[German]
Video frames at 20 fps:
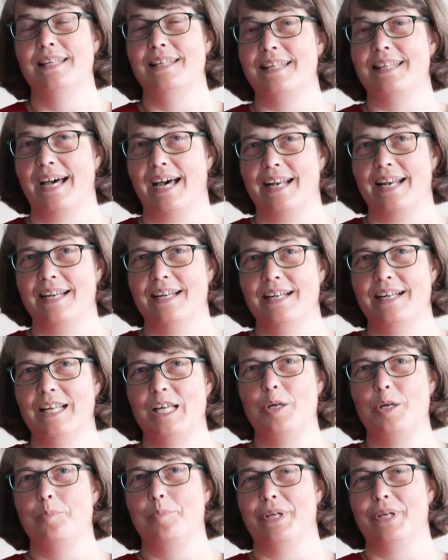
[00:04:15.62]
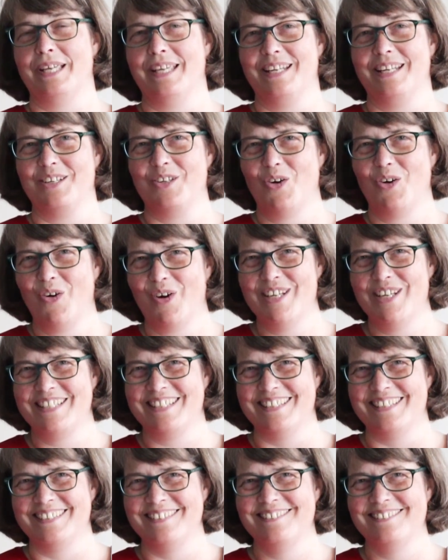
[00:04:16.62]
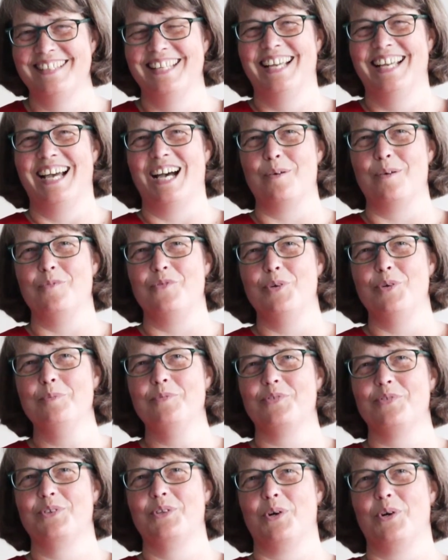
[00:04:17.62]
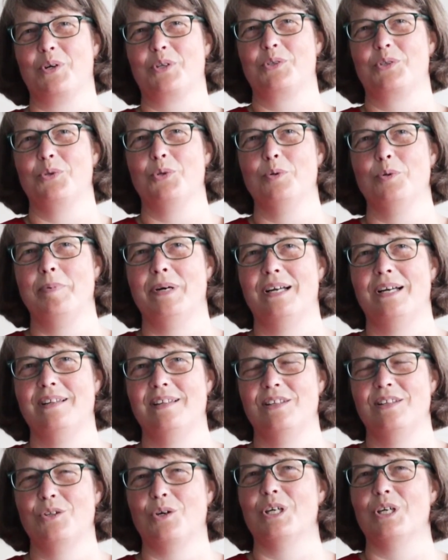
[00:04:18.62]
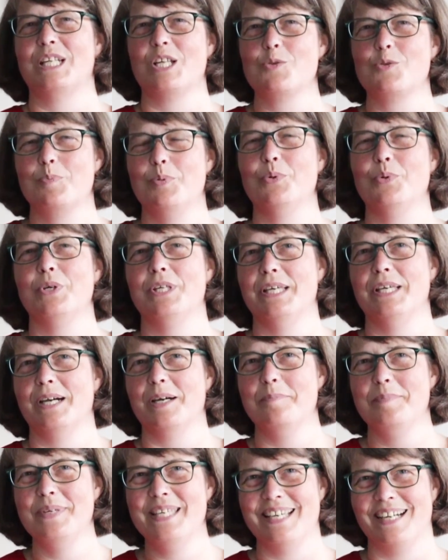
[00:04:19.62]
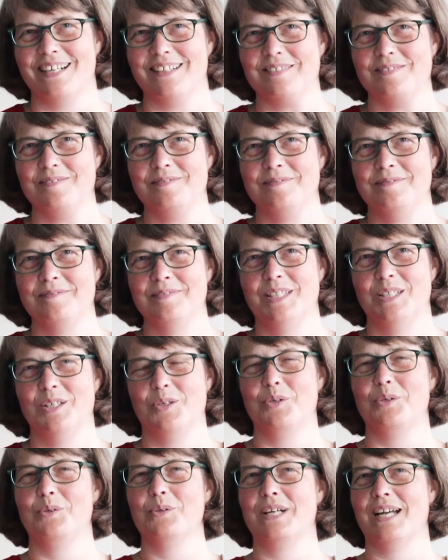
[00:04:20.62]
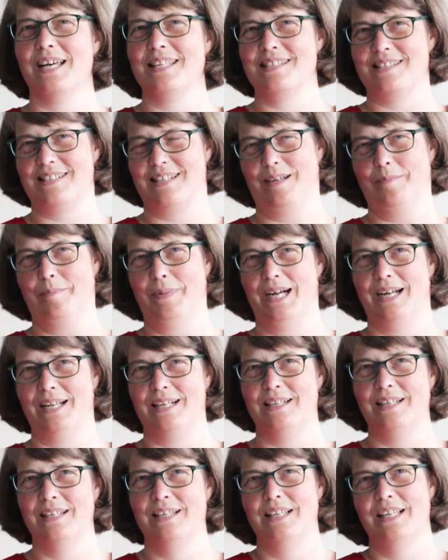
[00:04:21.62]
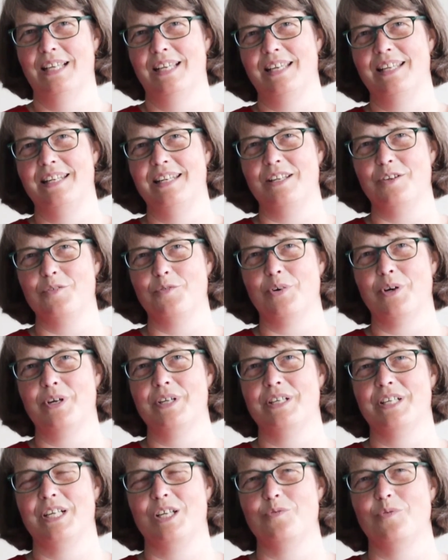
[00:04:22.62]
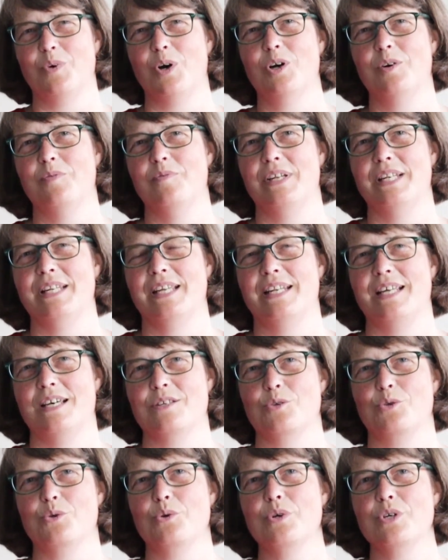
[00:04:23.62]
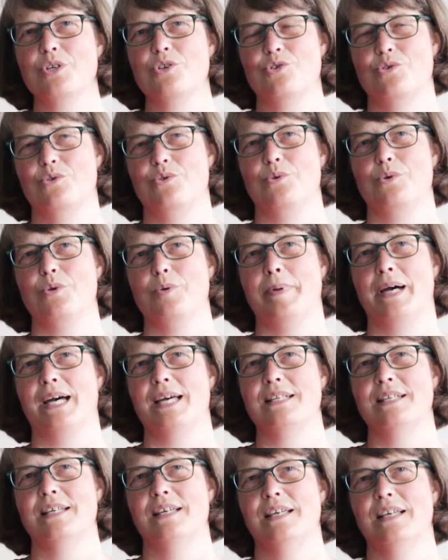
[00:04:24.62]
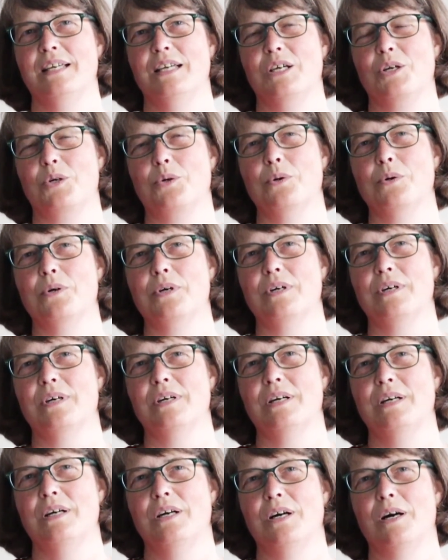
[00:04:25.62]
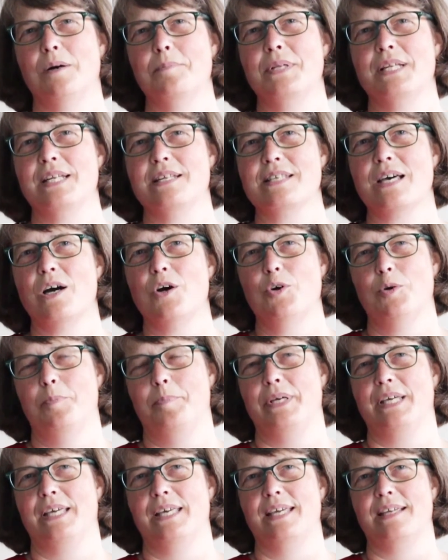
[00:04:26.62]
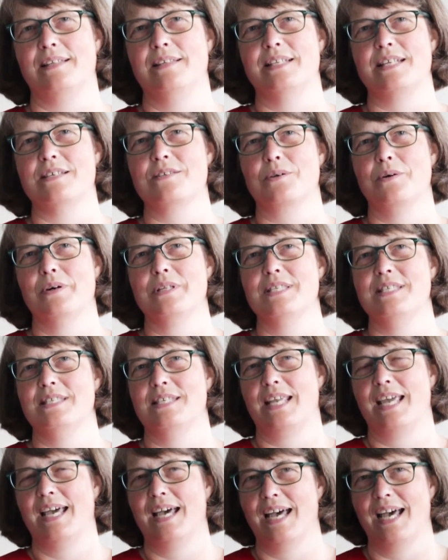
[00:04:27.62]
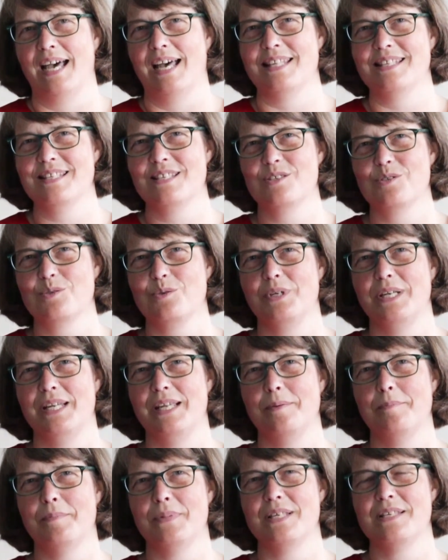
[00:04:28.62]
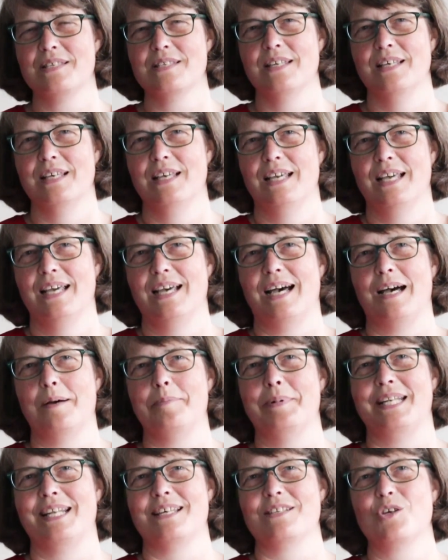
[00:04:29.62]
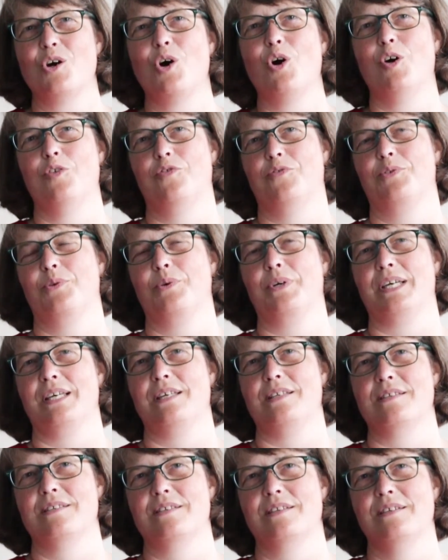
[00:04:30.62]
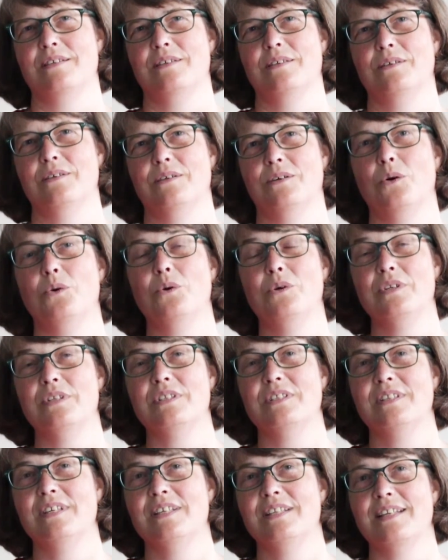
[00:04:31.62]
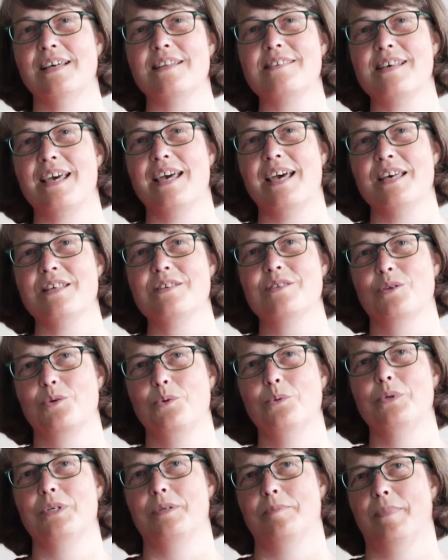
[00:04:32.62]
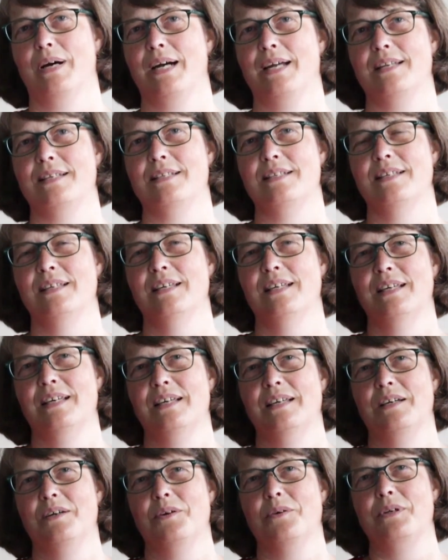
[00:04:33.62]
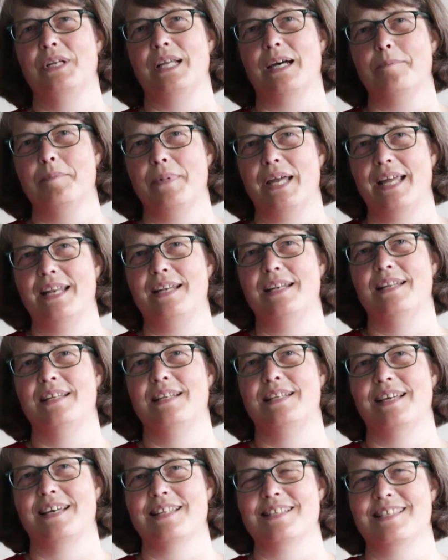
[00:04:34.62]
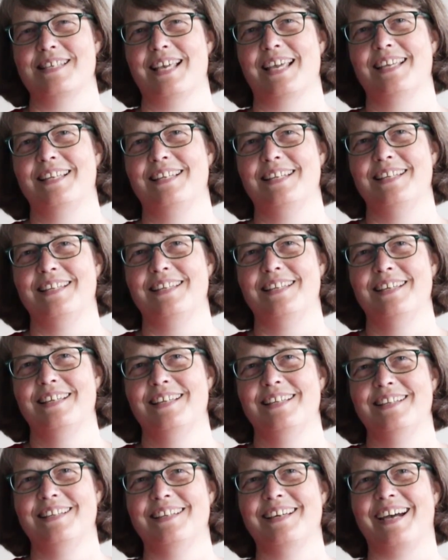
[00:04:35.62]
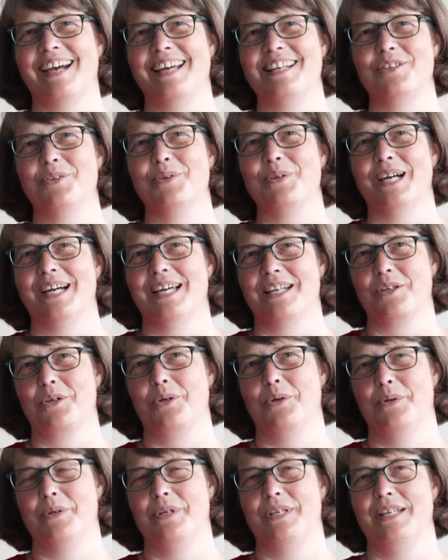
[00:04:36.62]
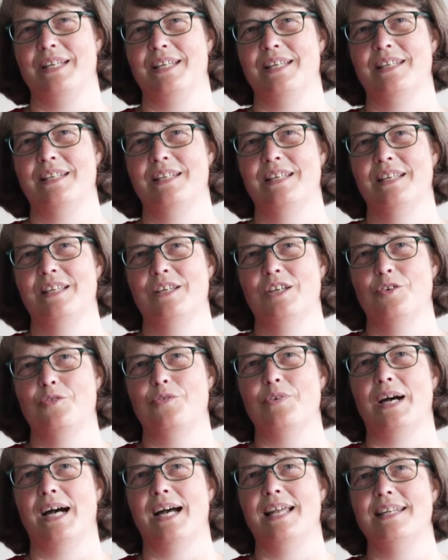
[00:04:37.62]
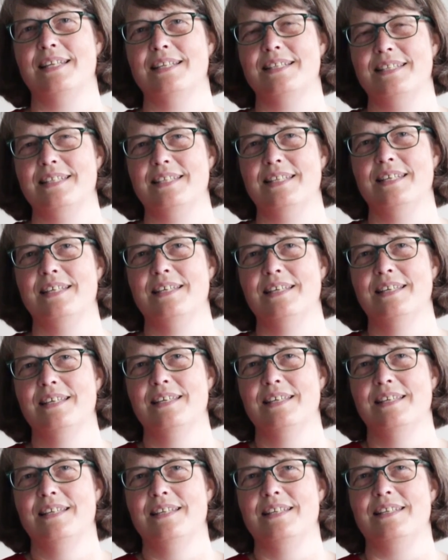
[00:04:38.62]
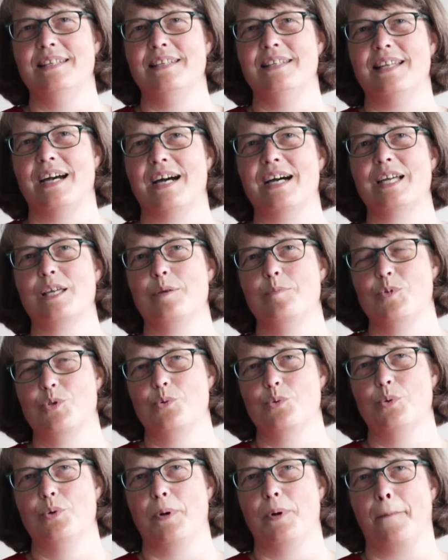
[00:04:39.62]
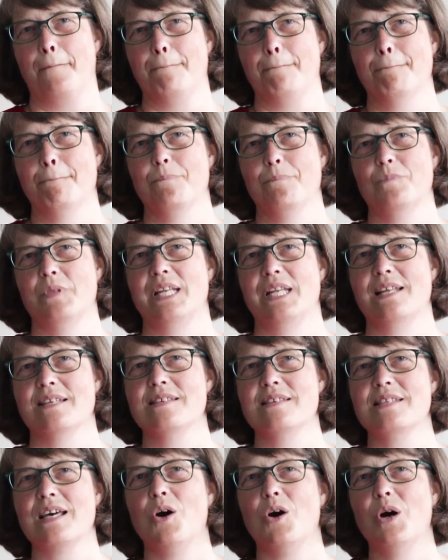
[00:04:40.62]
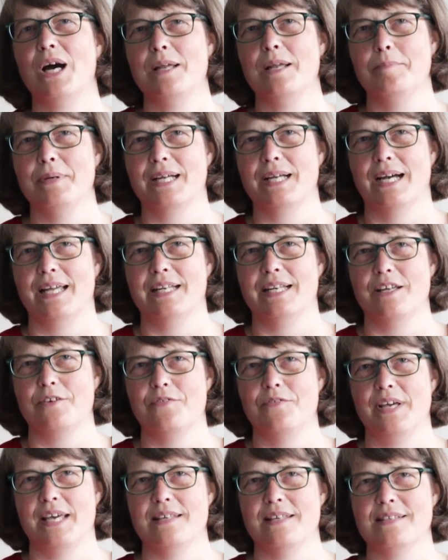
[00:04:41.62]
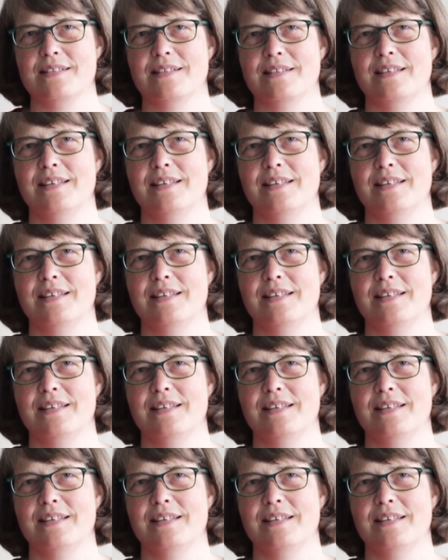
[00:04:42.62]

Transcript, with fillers: Dann beginnt heute, am 5. Oktober, dort das Buch Jeremia. Und du kannst ja mal in den folgenden Wochen, wenn ihr da so durchstöbert, gucken, ob dir das auch begegnet, dass Gott sehr ernst zu nehmen ist, aber dass Hoffnung ist und dass er es gut meint und am Ende tatsächlich die Rettung ankündigt für alle die, die nach ihm suchen. Denn das ist auch ein bekannter Vers.